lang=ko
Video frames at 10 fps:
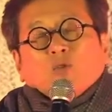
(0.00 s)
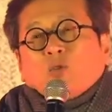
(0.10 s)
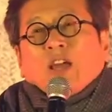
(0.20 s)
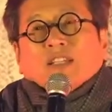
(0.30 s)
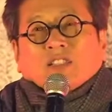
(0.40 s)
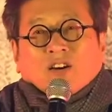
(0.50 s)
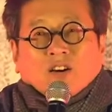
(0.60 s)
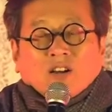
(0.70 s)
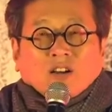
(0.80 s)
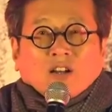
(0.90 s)

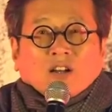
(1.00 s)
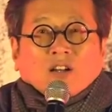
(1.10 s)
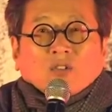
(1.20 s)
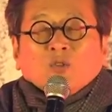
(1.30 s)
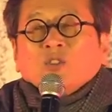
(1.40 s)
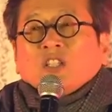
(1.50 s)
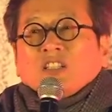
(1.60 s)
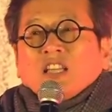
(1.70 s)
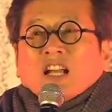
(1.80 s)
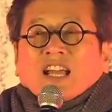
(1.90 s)
국회에서
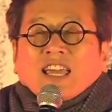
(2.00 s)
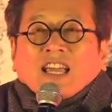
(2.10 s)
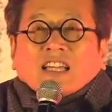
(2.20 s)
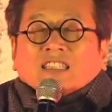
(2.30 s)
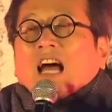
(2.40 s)
윤석열에게